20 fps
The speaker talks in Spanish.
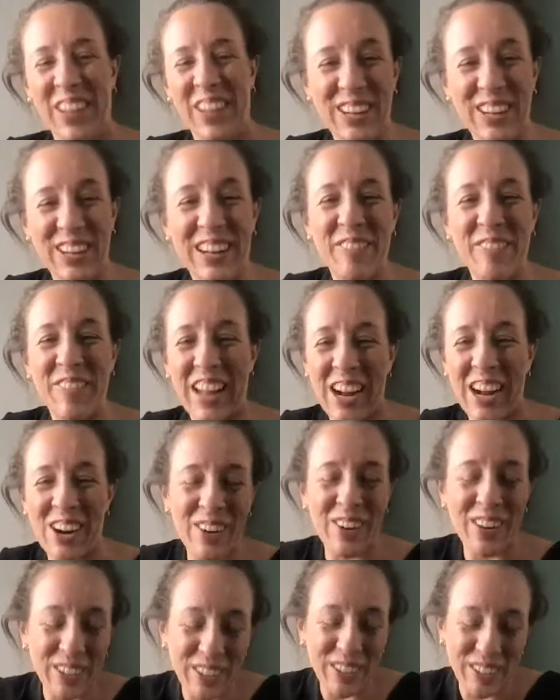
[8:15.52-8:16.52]
Pero me
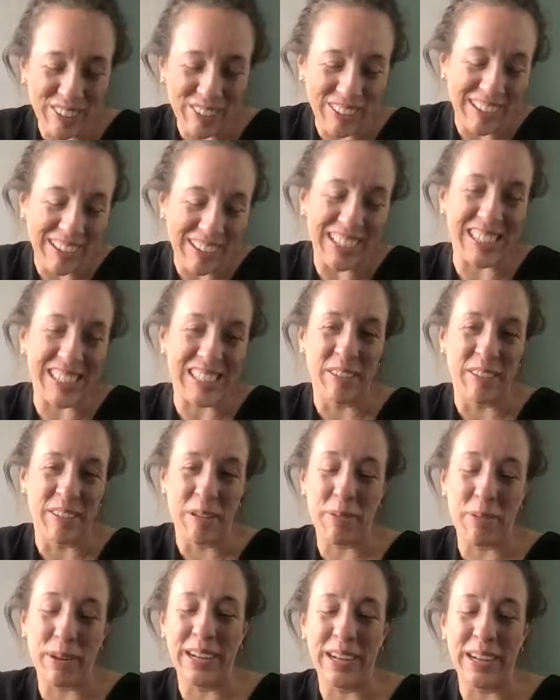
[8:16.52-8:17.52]
acuerdo y todavía se
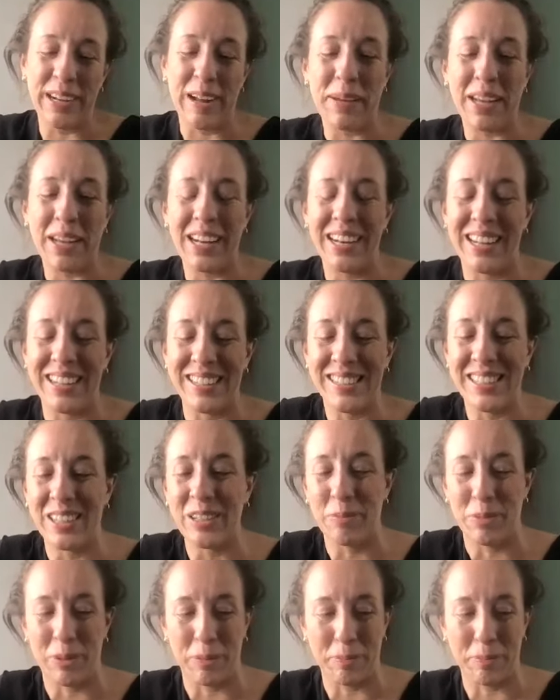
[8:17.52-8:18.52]
me pone la piel
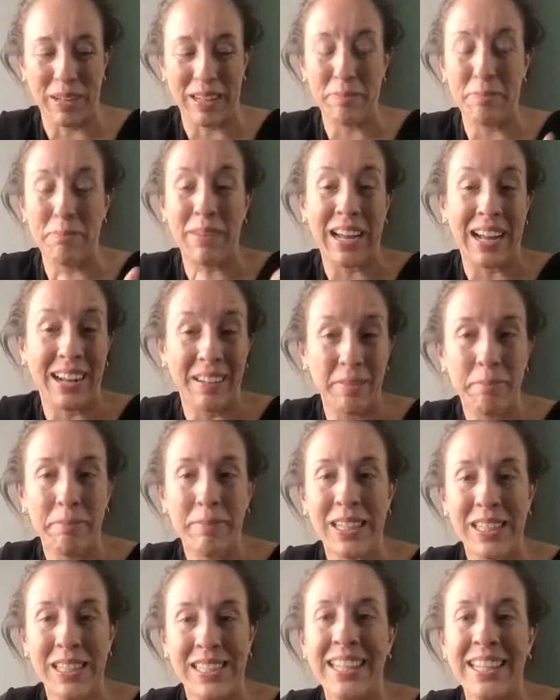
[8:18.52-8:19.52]
así como me,
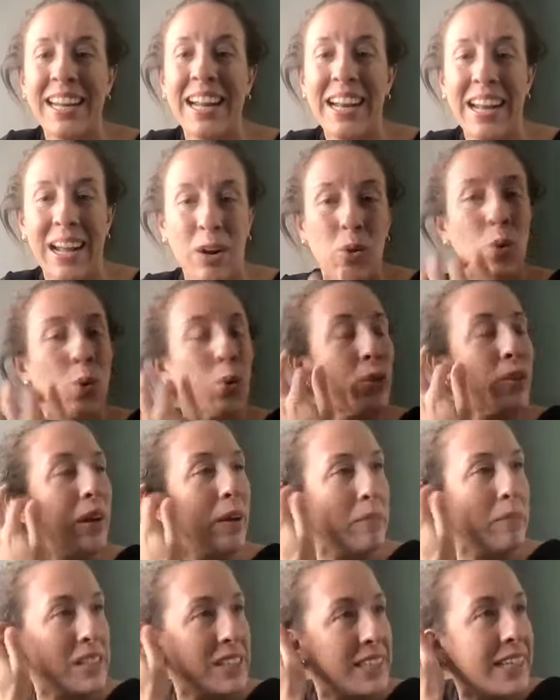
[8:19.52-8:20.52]
llena la
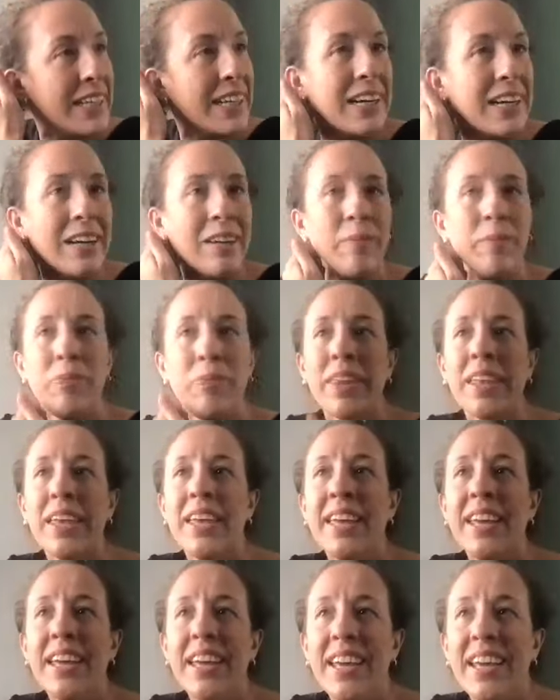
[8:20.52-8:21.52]
angustia, me llega.
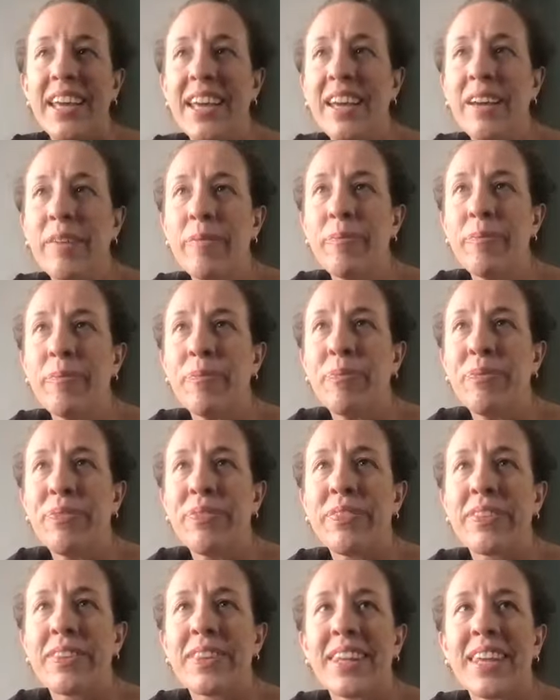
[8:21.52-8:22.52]

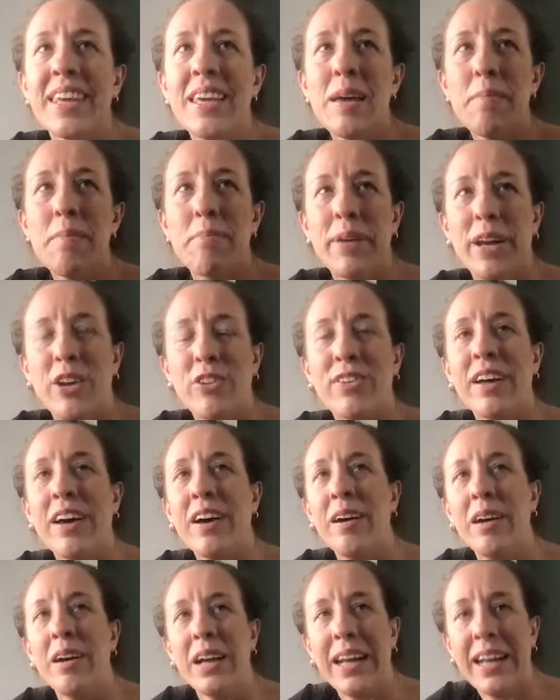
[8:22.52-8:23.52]
Em, pero
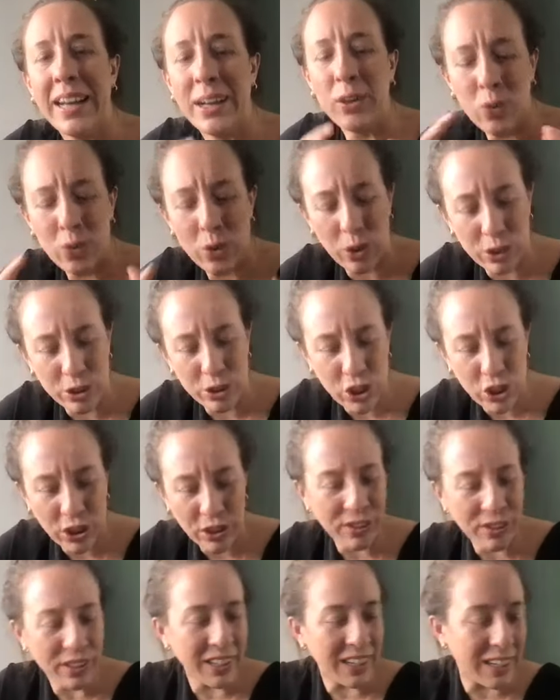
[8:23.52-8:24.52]
estaba en un
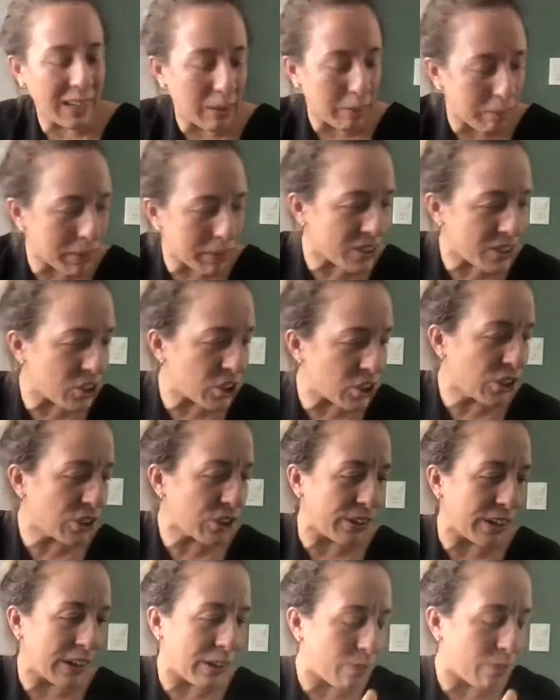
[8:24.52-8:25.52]
colchón en el piso
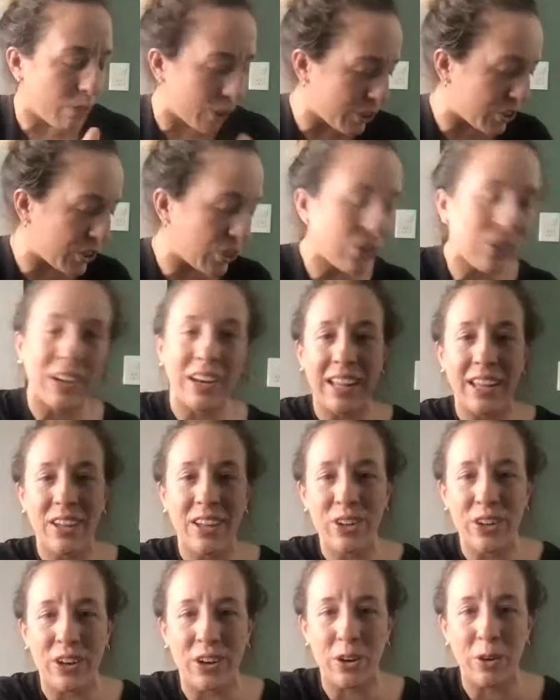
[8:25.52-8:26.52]
con el bolsito al
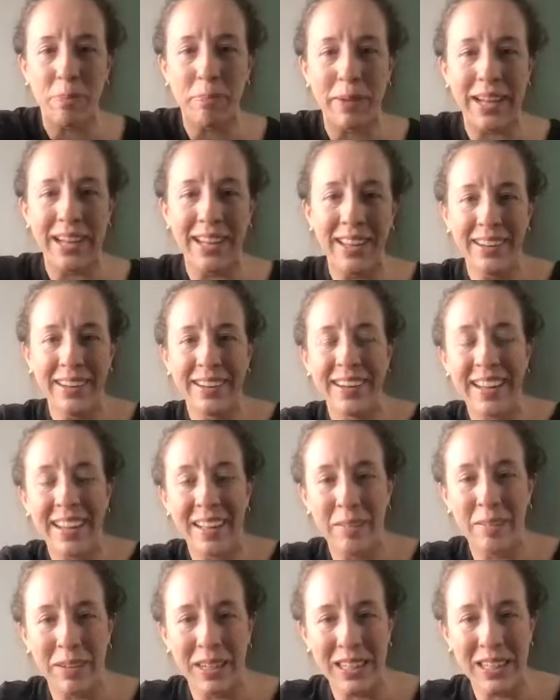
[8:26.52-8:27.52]
lado de ropa,
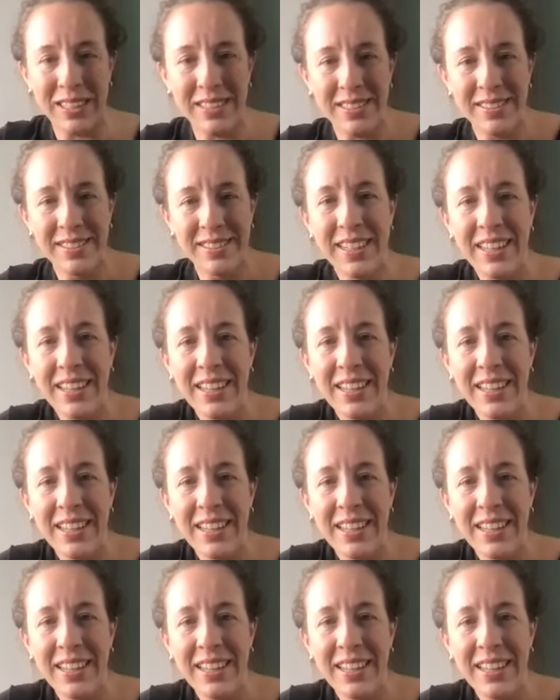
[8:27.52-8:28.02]
nada más.